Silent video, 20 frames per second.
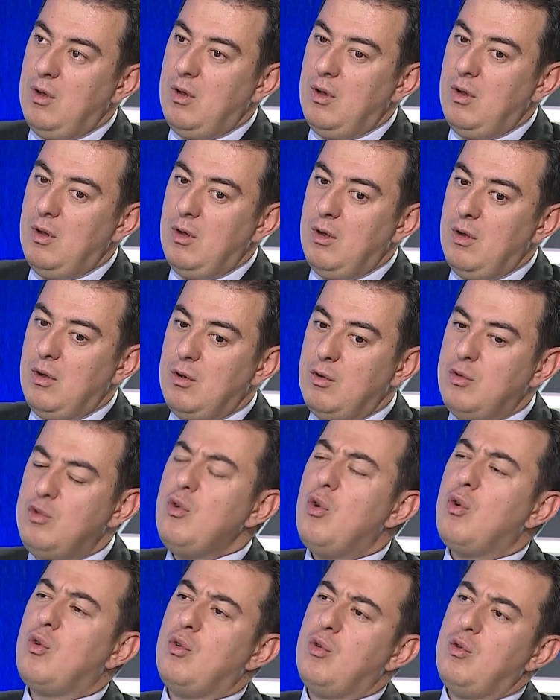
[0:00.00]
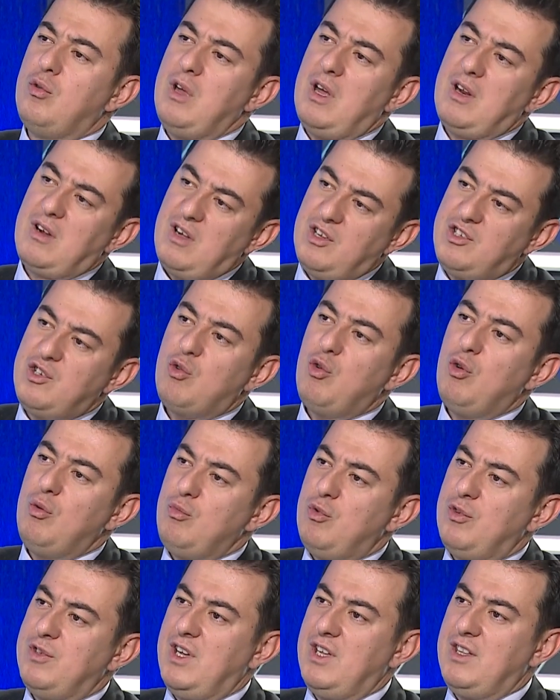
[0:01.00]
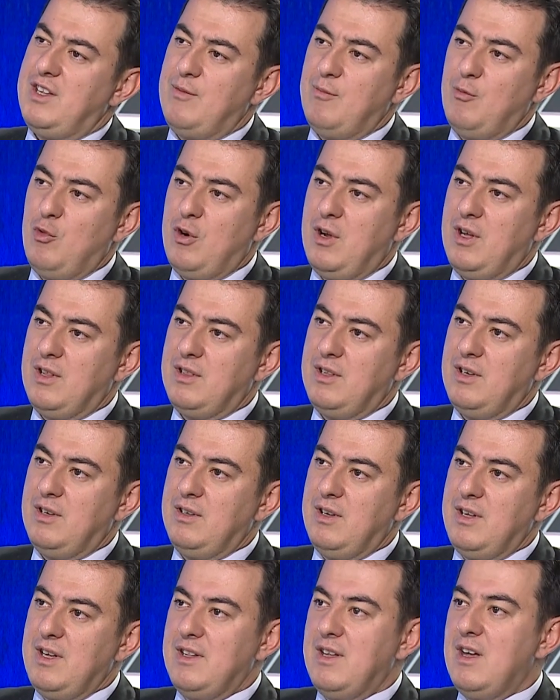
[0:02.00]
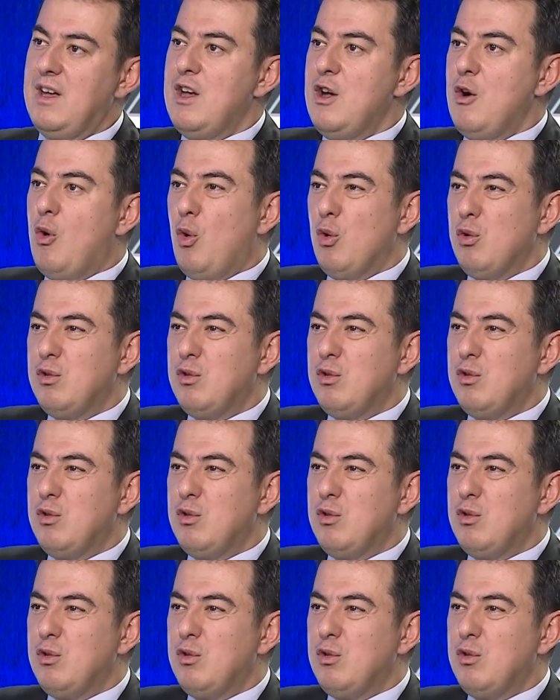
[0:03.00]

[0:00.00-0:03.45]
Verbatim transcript: mı? Yok. Yani kaçak olmuyor zaten boru hatlarında ya da yok,